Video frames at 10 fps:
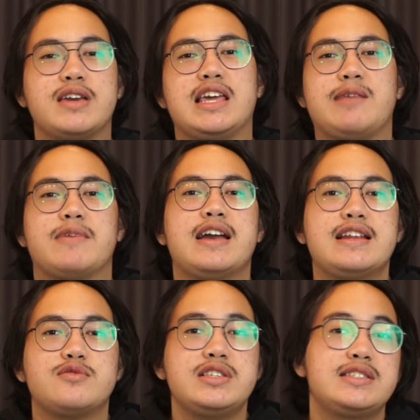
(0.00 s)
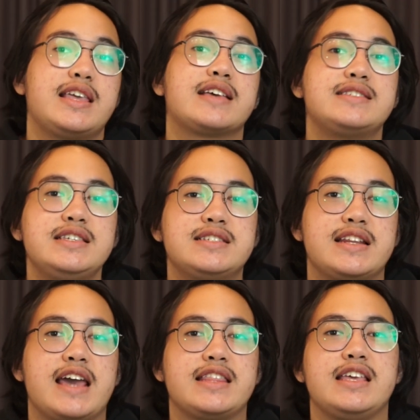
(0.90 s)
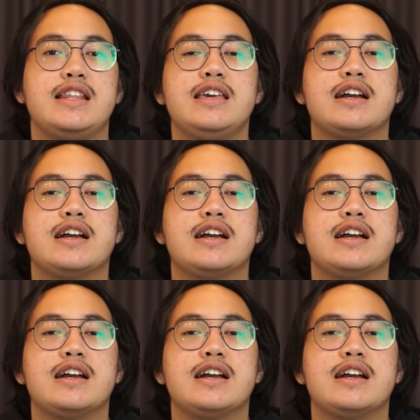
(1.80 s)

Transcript: mengirimkan Switch Taxi Jedi ini